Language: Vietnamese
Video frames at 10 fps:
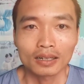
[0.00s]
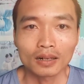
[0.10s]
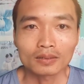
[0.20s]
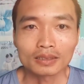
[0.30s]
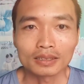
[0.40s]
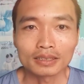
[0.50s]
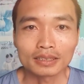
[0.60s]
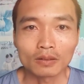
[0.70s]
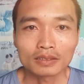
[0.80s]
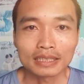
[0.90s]
con người
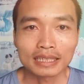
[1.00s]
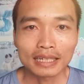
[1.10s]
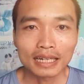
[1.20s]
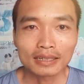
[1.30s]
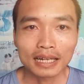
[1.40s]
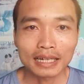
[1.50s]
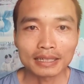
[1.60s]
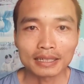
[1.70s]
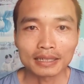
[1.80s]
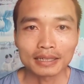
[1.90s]
sống trên trái đất
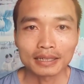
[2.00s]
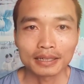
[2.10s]
này